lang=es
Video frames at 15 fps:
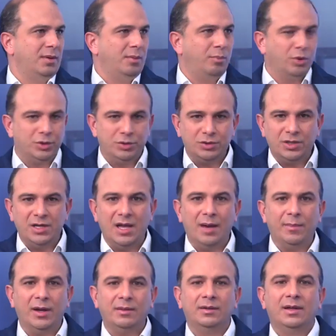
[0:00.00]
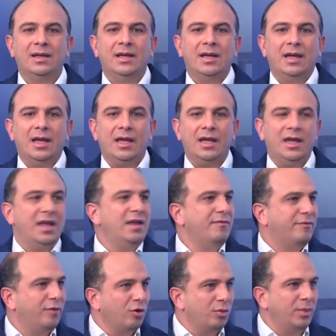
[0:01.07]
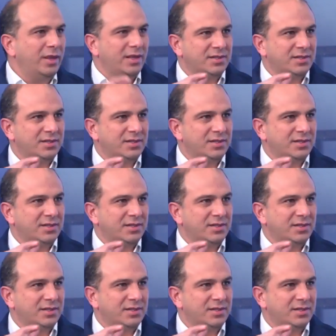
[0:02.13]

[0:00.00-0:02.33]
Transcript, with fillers: Por eso se llaman eh, informes de